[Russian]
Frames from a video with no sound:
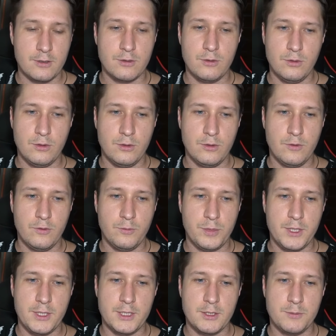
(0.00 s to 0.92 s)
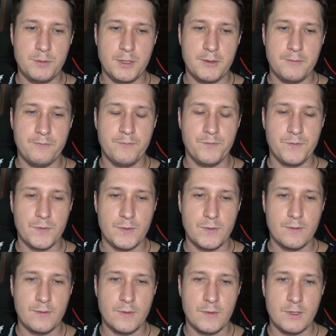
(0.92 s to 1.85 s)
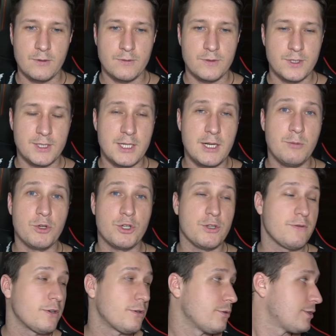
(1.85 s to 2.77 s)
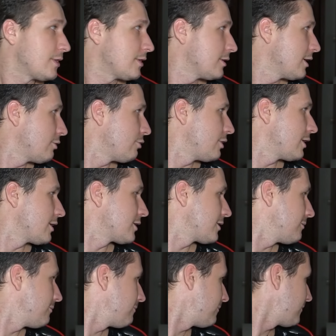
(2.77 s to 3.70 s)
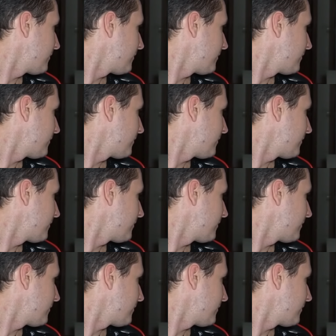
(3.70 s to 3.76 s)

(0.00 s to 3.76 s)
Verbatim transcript: то, в принципе, всегда можно вернуть. Да, Орикс?